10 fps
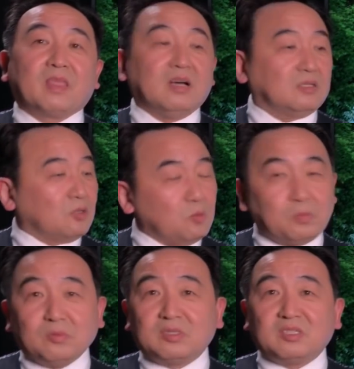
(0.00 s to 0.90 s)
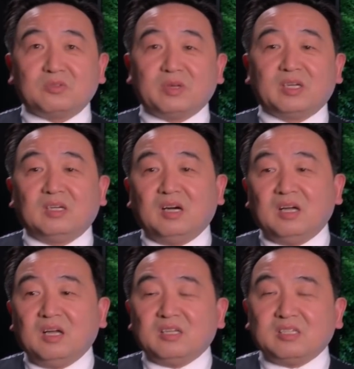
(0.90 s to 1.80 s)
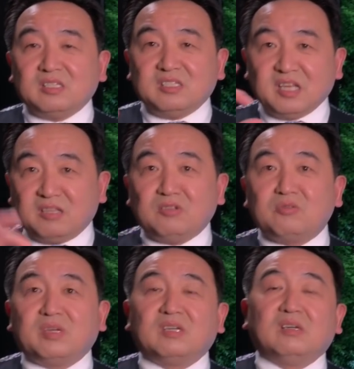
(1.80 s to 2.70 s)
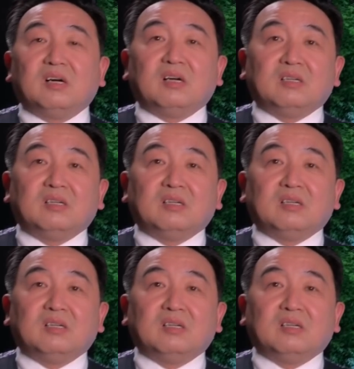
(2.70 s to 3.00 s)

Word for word: 啊，都不是罪恶，是人罪恶，